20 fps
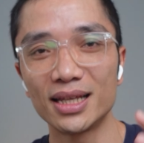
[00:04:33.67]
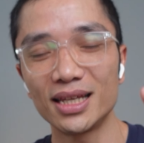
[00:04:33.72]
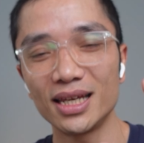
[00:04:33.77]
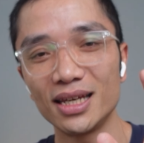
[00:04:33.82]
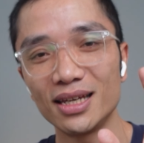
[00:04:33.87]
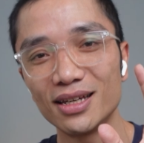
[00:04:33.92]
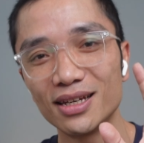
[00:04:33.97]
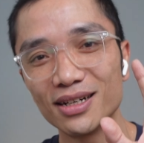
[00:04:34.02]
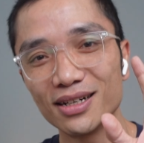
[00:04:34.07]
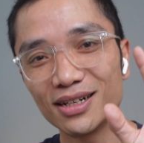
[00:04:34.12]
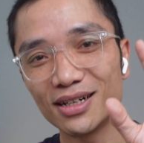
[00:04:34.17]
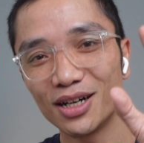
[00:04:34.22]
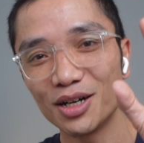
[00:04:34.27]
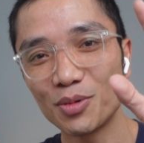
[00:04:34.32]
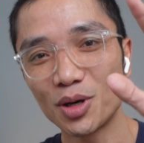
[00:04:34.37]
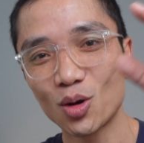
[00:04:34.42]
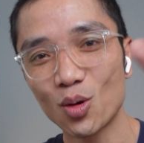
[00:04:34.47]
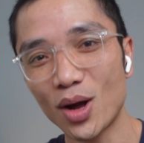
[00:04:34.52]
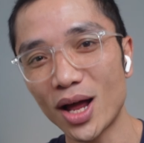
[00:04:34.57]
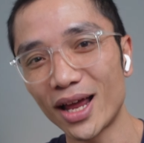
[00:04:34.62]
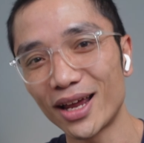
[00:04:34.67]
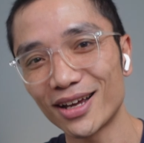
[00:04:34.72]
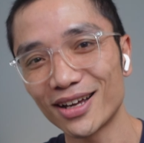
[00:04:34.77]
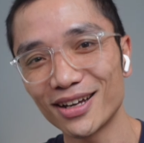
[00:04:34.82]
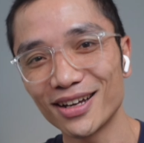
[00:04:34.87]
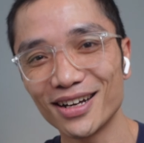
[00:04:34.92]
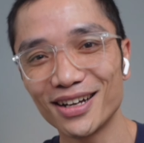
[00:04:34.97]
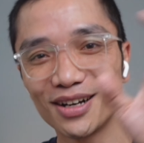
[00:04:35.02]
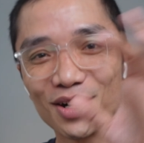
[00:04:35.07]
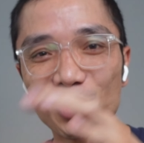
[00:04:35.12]
thì ờ, ở bên ngoài
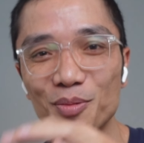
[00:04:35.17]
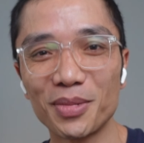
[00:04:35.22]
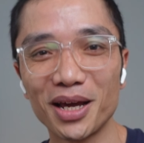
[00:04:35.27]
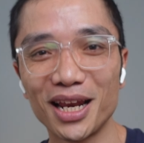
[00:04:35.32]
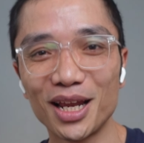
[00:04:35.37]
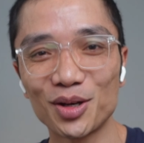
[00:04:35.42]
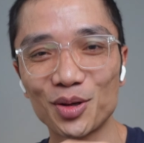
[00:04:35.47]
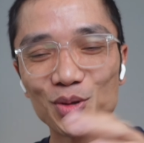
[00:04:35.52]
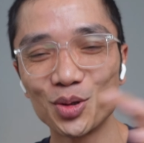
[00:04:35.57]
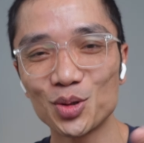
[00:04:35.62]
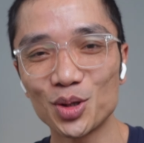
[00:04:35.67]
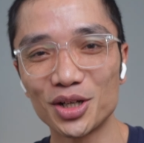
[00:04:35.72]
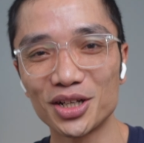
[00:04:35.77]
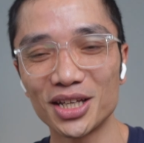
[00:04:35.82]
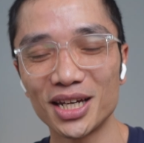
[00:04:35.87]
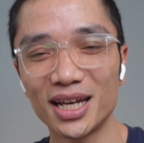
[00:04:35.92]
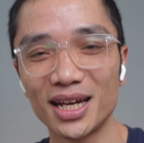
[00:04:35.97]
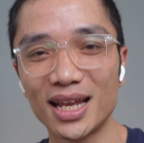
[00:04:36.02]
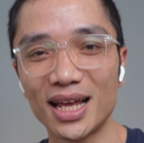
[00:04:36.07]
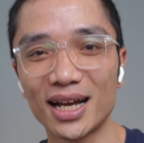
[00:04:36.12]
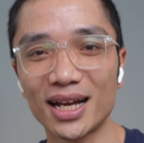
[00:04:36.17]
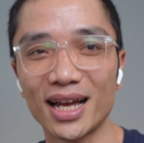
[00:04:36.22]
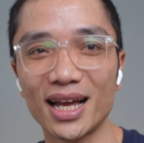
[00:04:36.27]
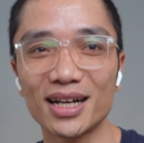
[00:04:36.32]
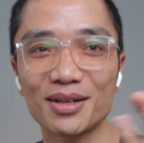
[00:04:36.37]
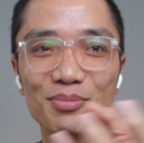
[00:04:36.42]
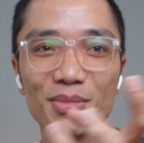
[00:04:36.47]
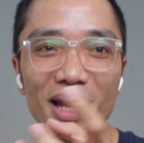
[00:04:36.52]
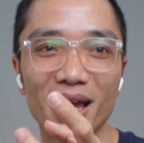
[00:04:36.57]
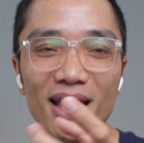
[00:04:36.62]
ờ, hôm nay là cuối tuần cho nên là
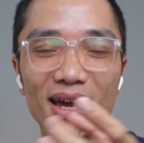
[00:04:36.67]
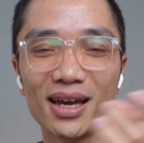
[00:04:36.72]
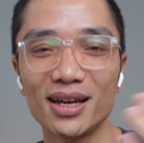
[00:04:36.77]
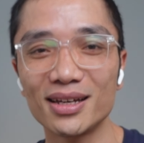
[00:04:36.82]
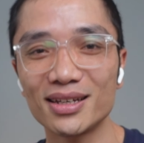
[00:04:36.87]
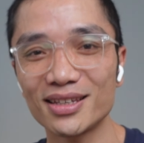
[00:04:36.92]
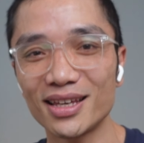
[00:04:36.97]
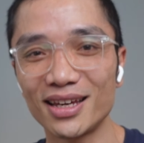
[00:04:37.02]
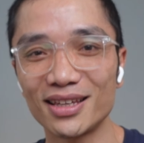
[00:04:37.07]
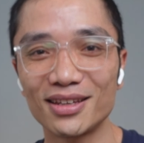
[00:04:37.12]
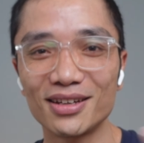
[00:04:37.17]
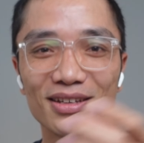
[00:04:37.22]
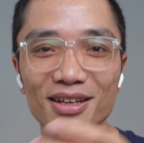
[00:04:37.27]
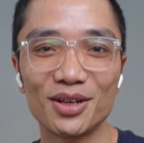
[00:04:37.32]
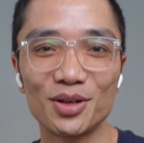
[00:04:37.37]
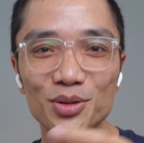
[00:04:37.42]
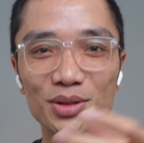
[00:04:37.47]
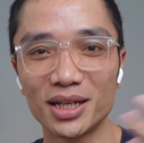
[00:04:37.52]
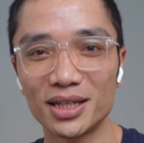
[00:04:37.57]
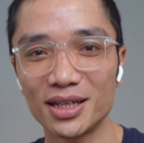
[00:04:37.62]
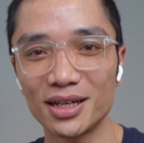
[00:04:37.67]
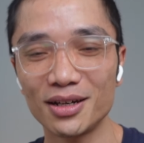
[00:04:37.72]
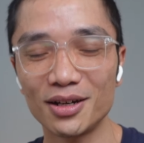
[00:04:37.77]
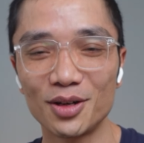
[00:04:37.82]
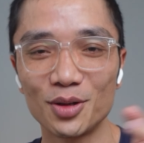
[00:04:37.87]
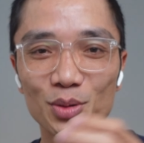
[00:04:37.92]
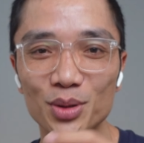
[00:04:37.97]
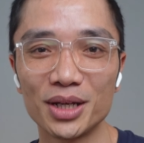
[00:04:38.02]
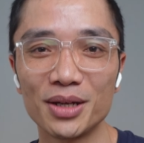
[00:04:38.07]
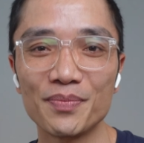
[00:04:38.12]
các bé chạy tới chạy lui chạy tới chạy
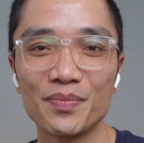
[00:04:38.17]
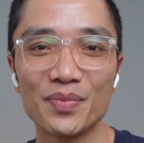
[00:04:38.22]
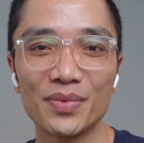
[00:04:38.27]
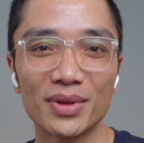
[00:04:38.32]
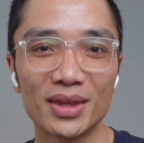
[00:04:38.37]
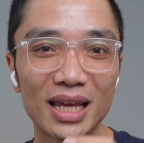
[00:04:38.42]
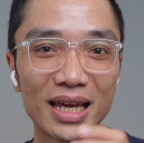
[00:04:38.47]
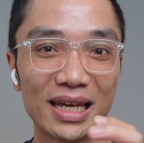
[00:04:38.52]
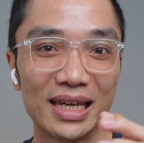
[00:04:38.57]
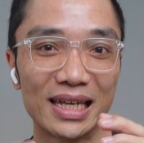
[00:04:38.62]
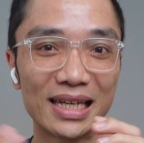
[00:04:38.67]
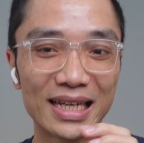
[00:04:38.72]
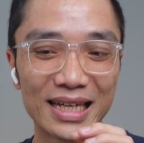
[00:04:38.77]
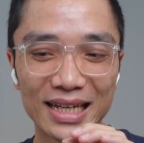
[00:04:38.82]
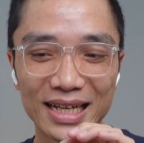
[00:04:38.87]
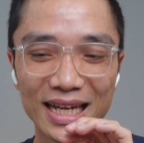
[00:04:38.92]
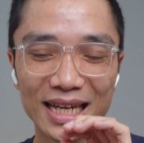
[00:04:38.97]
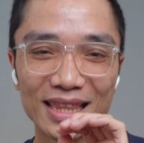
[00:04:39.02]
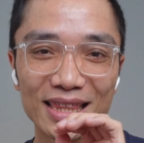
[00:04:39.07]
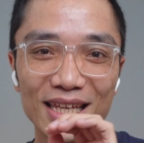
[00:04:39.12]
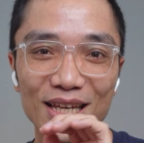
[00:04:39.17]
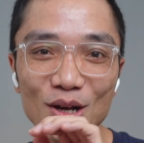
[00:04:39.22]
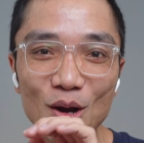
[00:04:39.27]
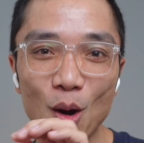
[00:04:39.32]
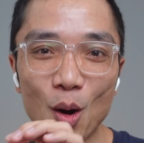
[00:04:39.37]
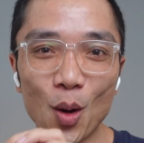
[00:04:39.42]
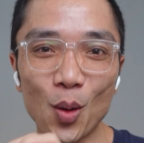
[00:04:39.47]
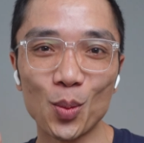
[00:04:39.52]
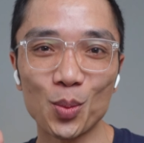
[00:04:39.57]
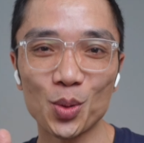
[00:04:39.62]
lui thì cái tiếng
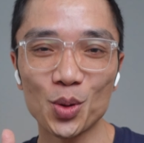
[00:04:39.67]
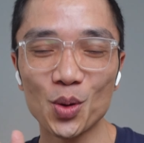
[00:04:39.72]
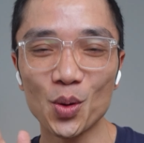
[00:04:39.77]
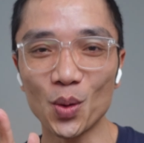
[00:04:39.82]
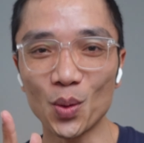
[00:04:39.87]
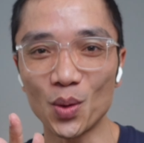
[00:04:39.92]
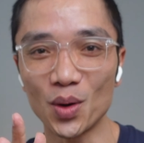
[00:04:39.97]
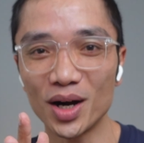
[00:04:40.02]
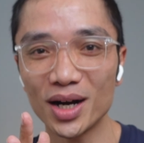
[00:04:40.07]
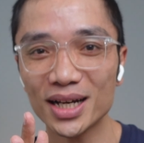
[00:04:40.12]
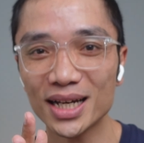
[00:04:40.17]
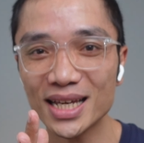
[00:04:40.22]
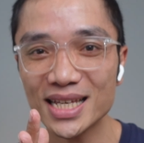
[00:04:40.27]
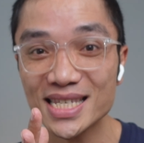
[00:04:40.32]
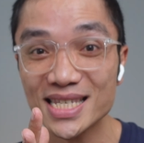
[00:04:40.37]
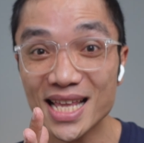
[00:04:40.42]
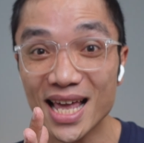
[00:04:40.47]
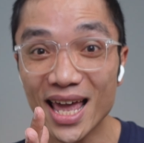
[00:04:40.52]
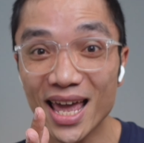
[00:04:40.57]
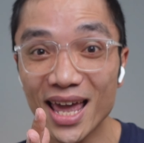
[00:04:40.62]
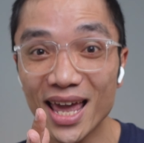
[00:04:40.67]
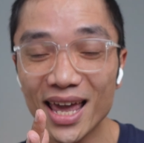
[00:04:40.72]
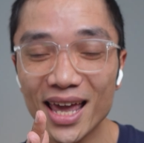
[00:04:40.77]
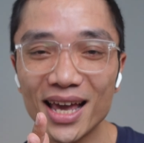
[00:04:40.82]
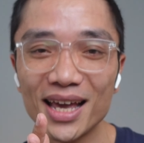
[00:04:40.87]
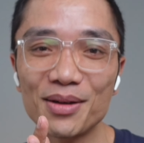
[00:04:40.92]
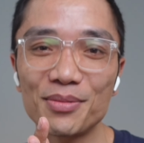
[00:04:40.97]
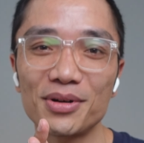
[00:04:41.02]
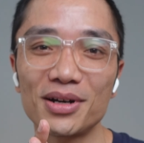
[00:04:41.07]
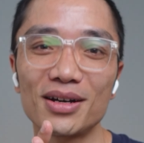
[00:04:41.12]
ồn của cái
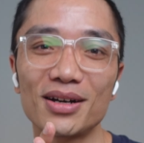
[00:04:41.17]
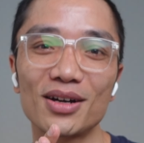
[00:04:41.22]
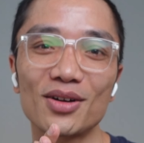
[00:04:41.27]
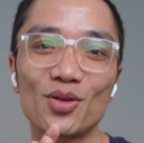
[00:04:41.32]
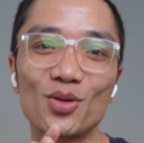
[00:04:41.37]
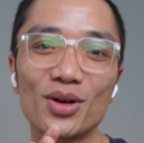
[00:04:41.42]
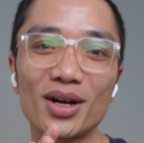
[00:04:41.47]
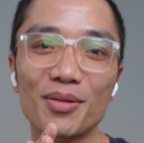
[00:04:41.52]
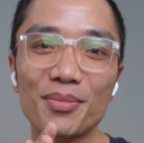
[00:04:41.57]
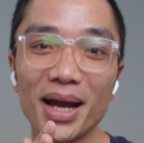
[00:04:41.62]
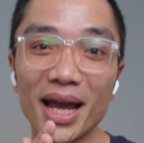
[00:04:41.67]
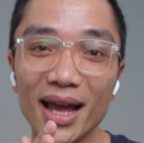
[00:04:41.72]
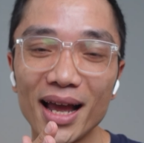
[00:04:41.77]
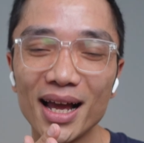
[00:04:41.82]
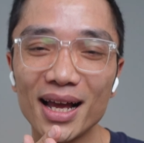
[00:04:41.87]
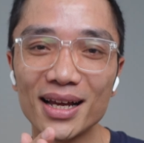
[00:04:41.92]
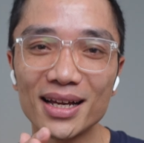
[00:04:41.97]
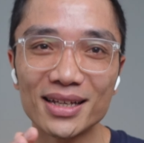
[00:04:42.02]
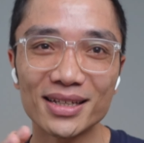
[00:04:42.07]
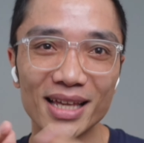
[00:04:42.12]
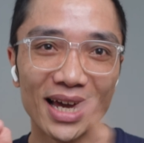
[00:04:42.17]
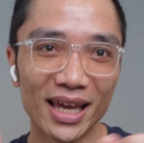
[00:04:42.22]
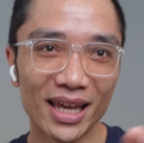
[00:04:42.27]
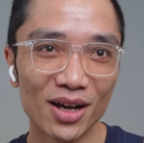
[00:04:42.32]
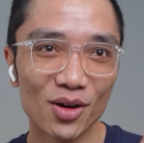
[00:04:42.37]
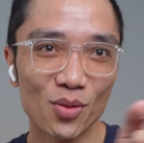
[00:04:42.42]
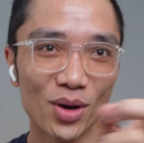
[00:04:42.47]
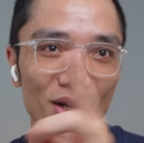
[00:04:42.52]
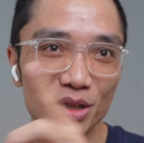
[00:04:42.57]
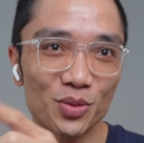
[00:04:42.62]
xe của của các bé chạy
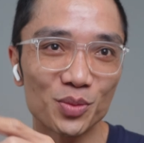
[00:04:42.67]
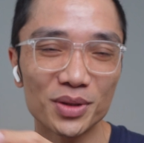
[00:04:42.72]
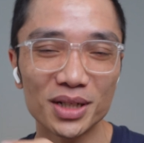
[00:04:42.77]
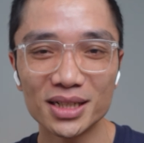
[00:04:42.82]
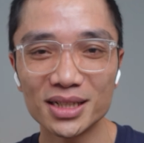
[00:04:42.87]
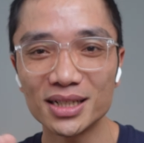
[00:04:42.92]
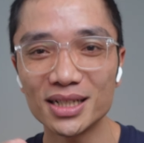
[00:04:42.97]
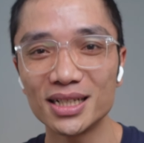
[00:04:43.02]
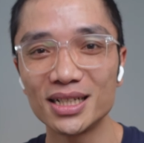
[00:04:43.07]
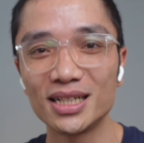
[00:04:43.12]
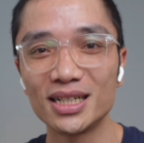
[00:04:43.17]
ở ngoài chung cư